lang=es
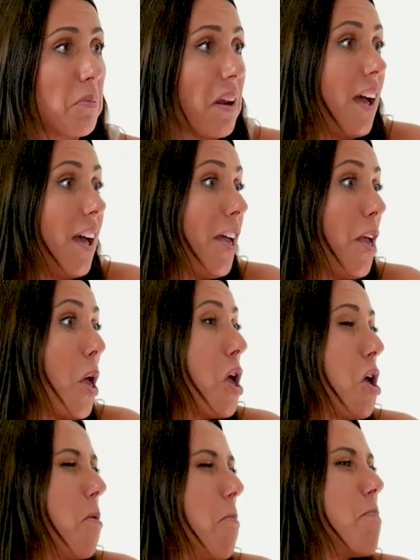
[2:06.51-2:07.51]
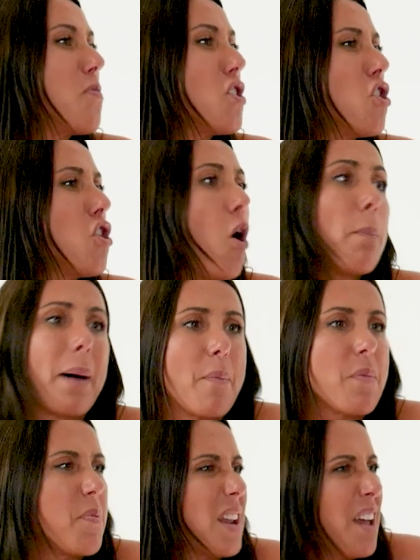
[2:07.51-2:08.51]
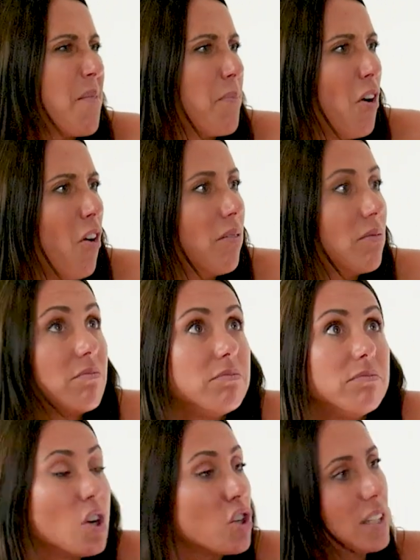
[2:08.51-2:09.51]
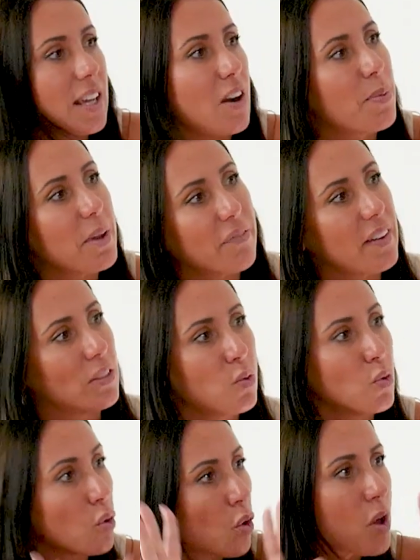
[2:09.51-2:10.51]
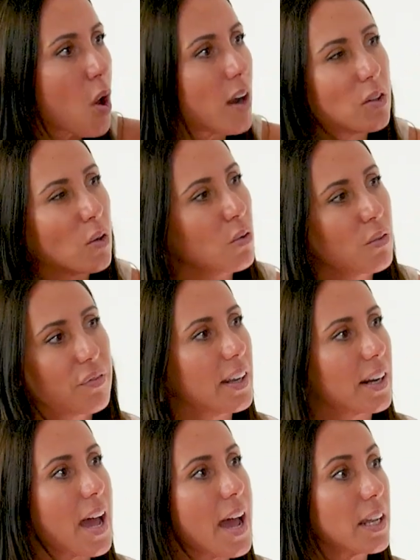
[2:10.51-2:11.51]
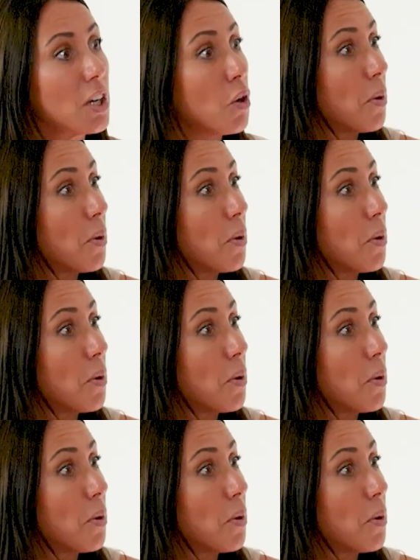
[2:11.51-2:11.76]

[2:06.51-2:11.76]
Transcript: Pero para... Es un poco chentero, pero No, no, Para mí, por ejemplo, no sería lo perfecto un rubio alto con un Ferrari.